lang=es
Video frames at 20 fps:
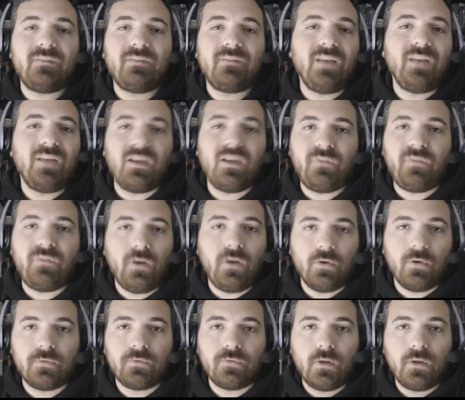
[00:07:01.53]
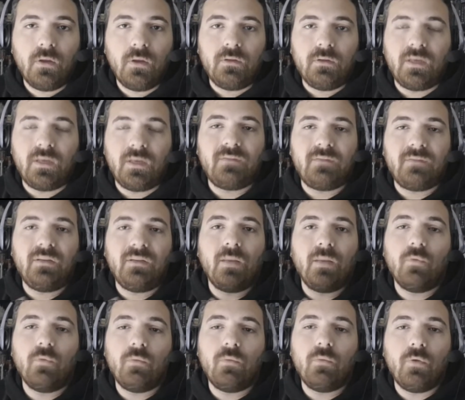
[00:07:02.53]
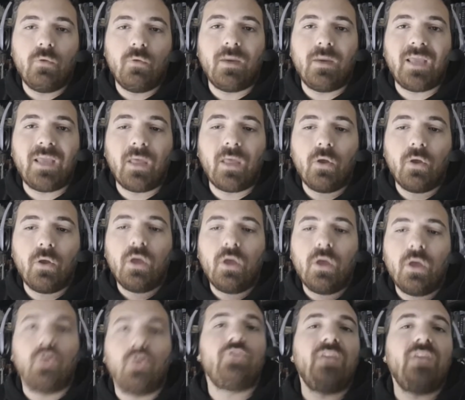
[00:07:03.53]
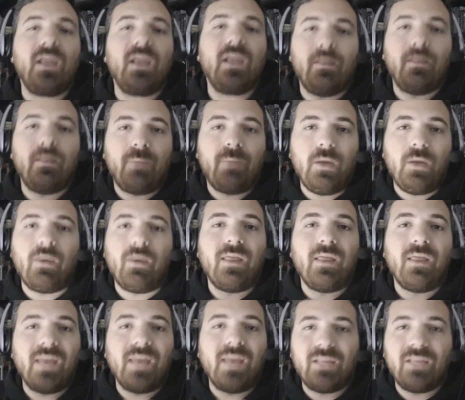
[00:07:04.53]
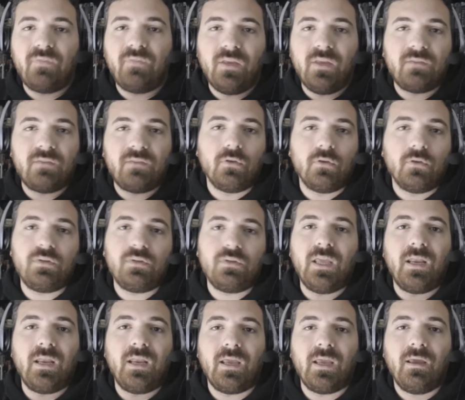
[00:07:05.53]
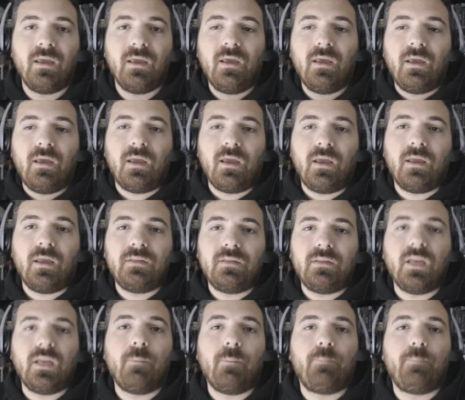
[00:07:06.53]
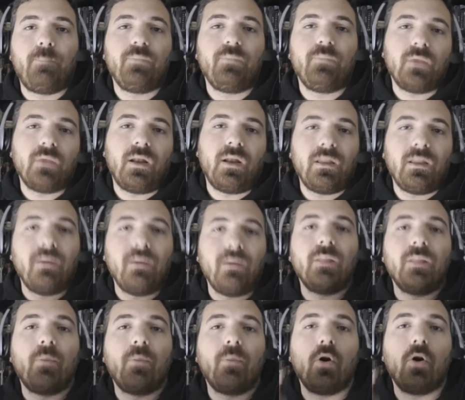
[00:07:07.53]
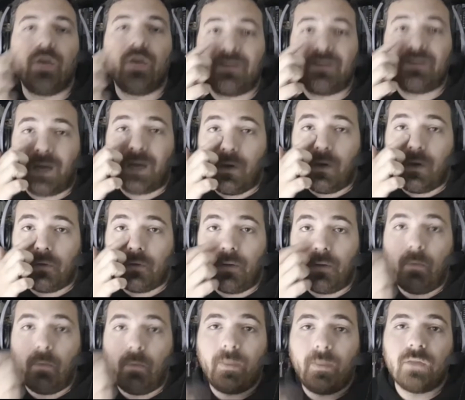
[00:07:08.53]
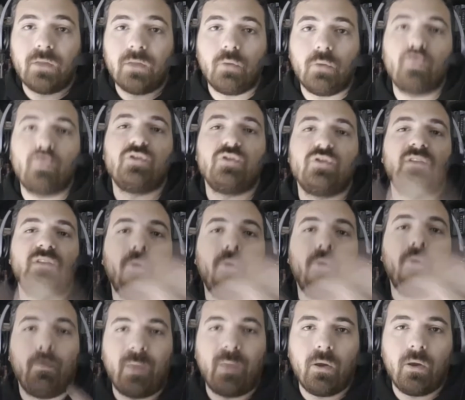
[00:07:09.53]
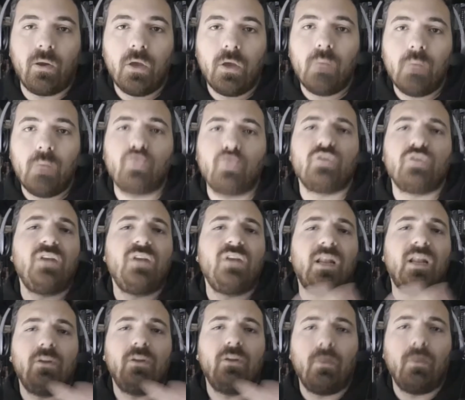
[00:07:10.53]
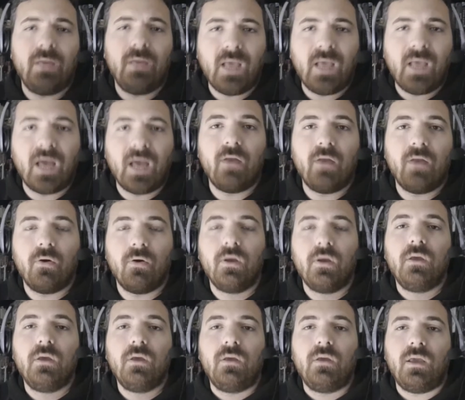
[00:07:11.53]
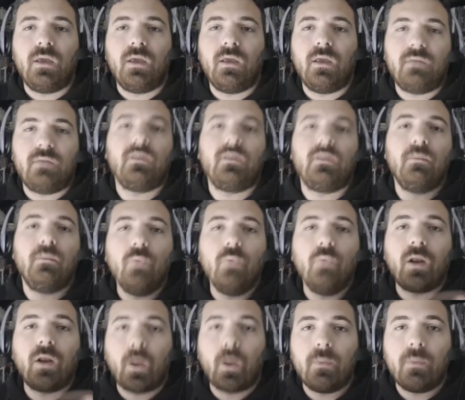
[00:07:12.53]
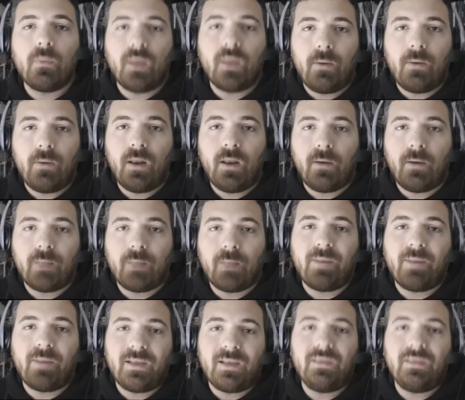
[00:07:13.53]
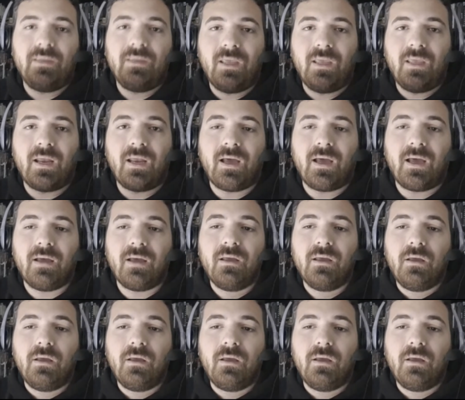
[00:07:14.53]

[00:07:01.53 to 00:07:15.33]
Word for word: cinéfilos, tiene cine muy, muy variado. No tiene películas de Netflix, no tiene... tiene relativamente pocos estrenos del momento, mucho cine europeo, mucho cine latinoamericano. Eh, es, muy recomendable, la verdad, para quien quiera